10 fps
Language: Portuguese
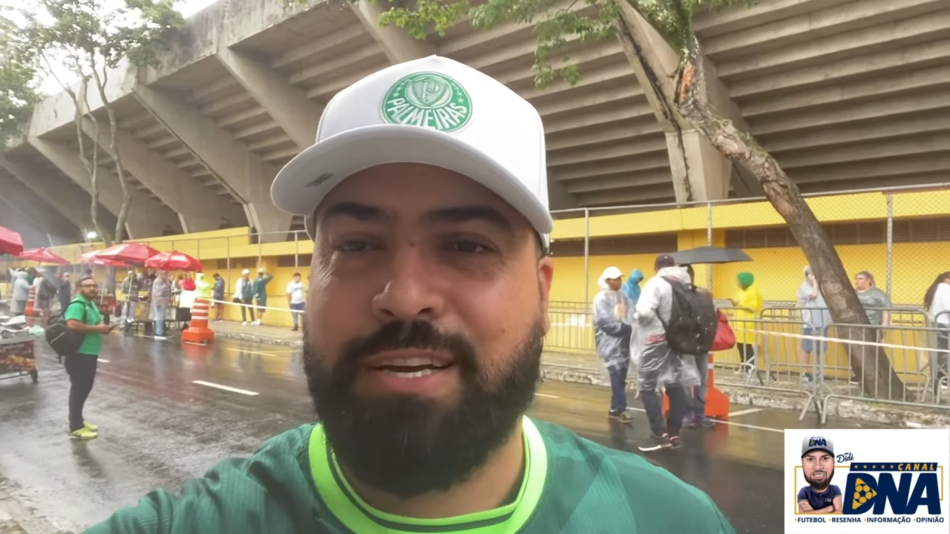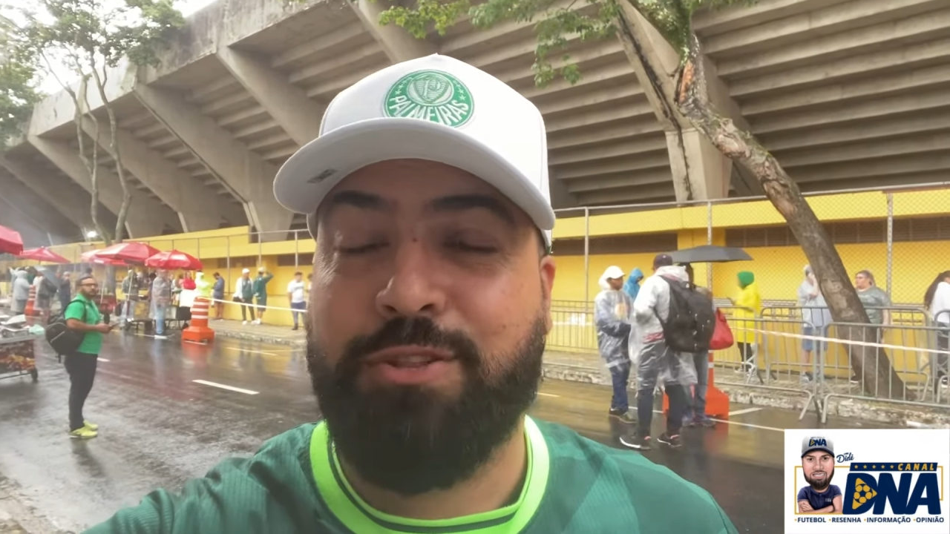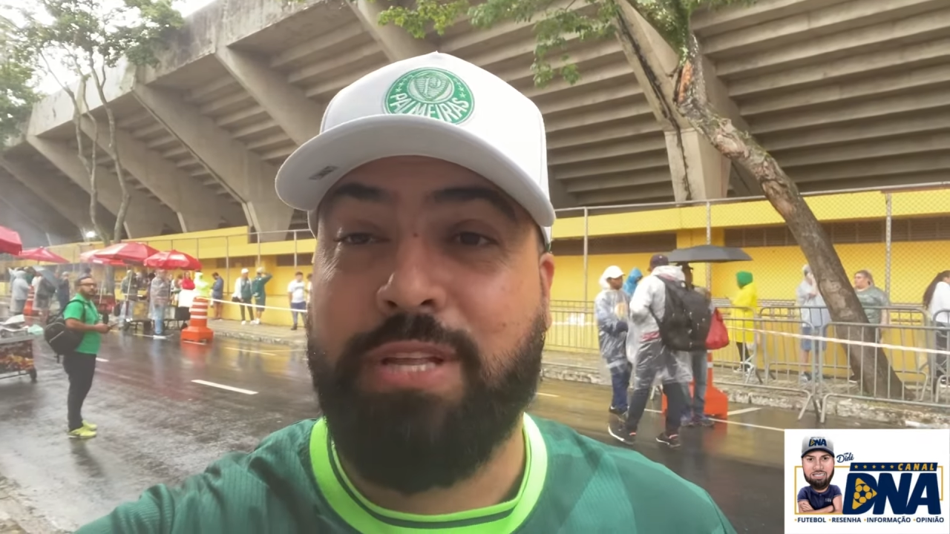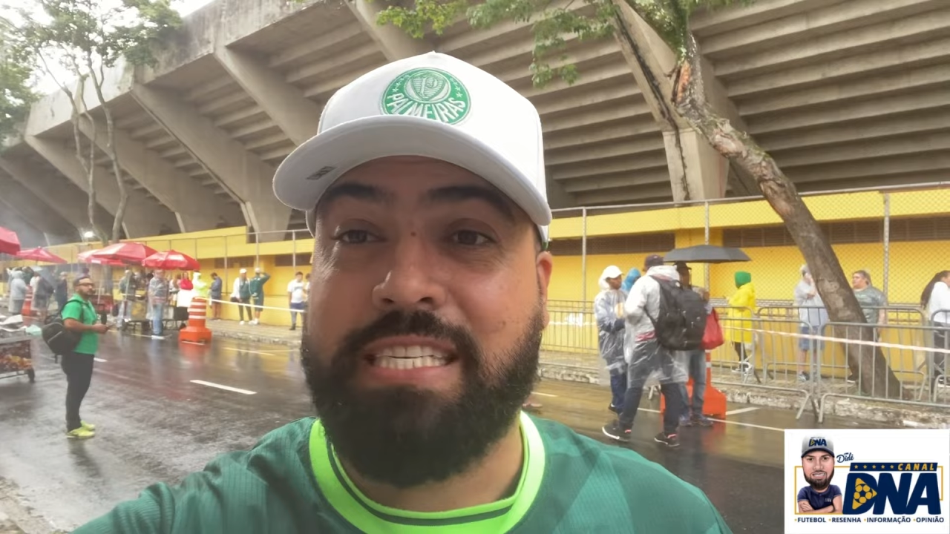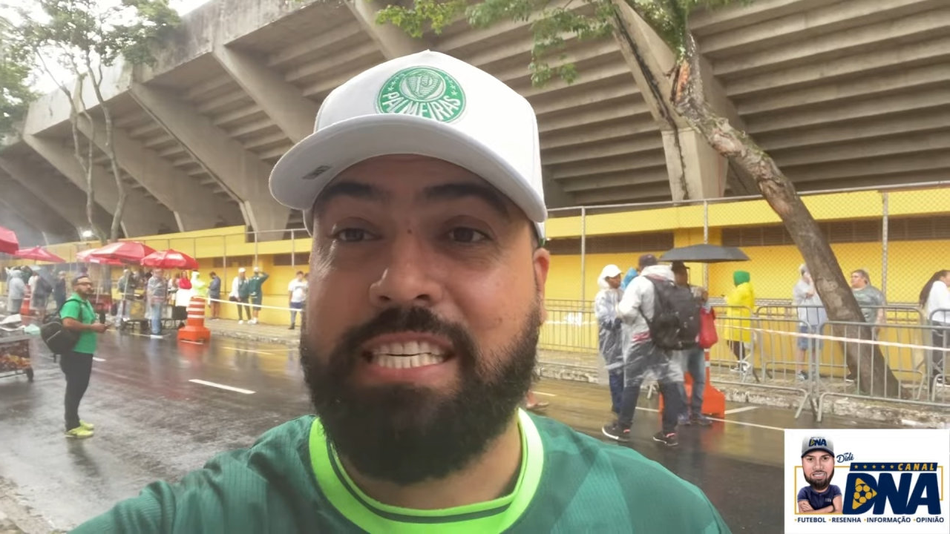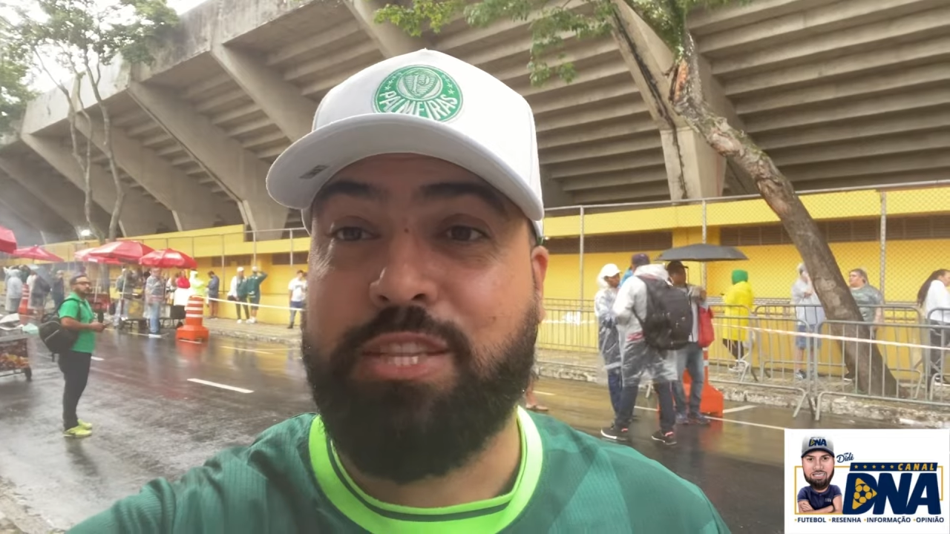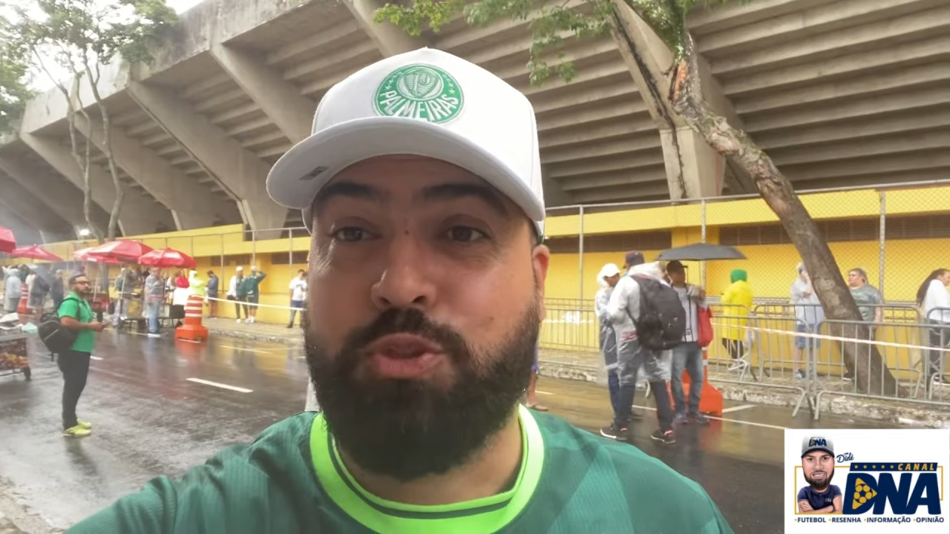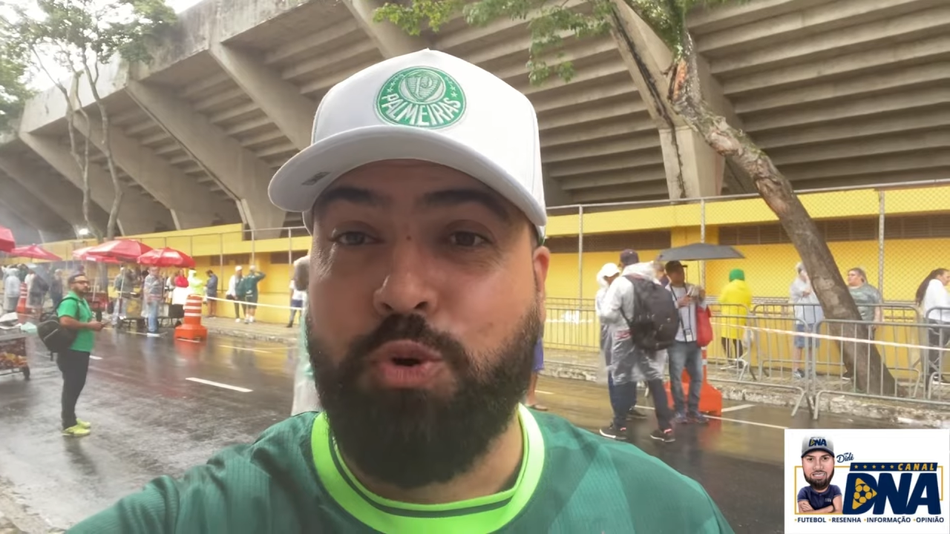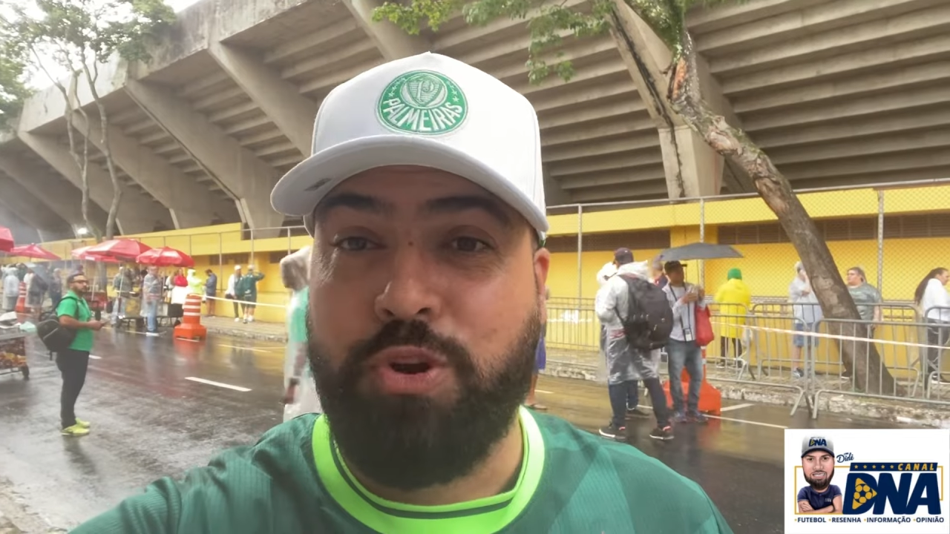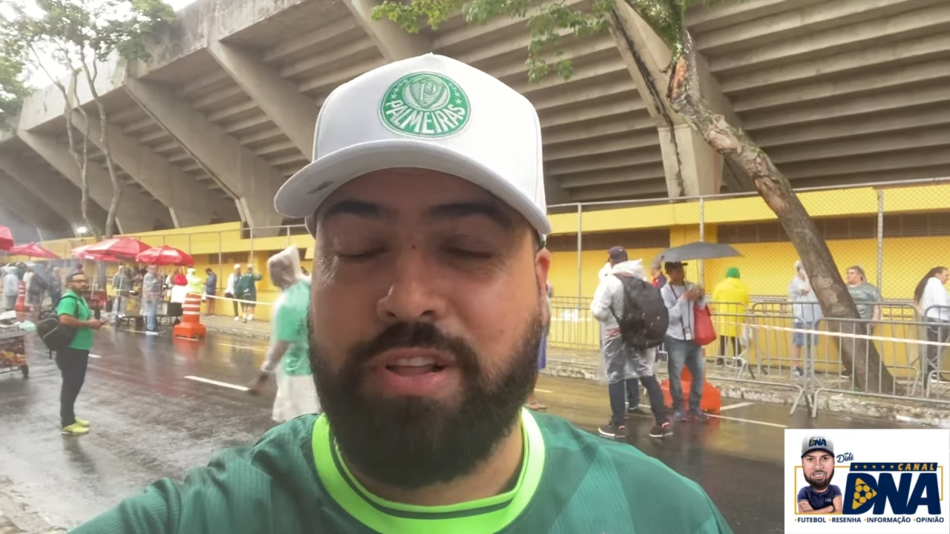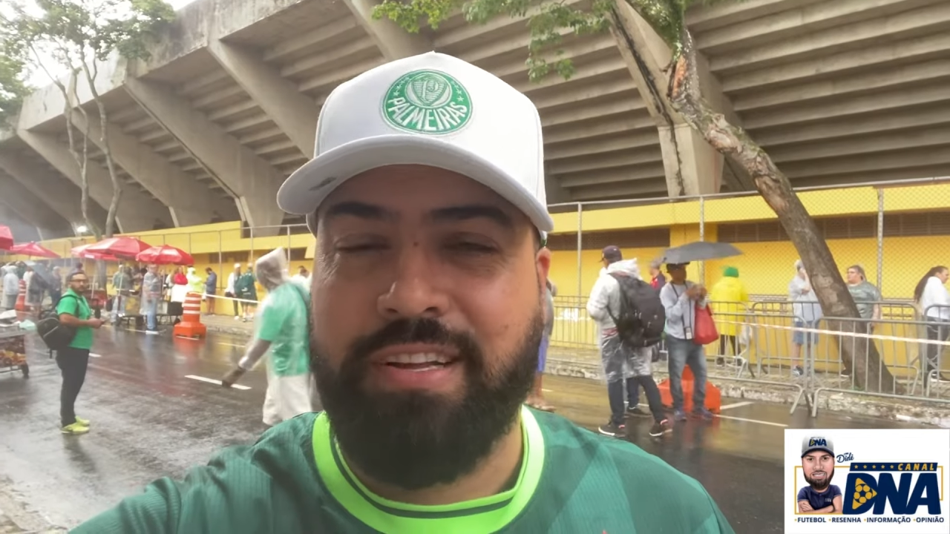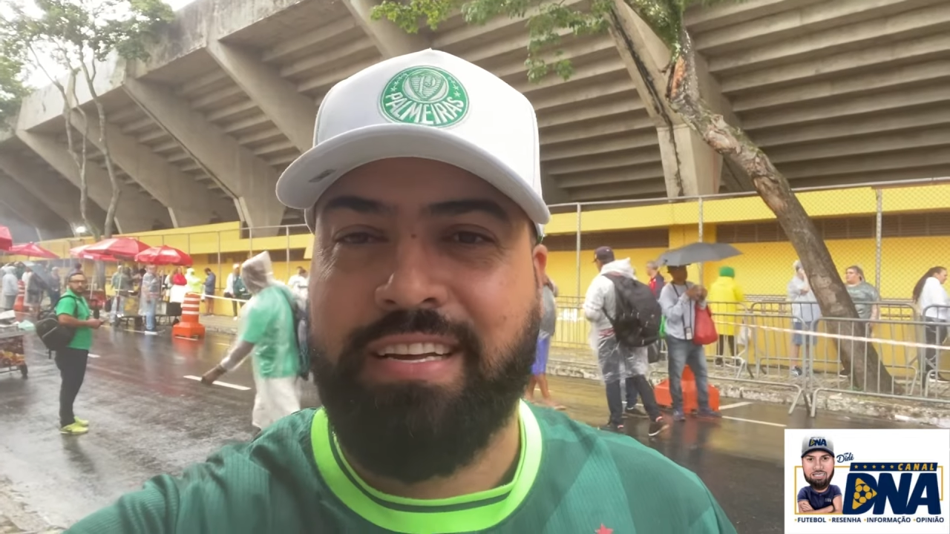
nesse tour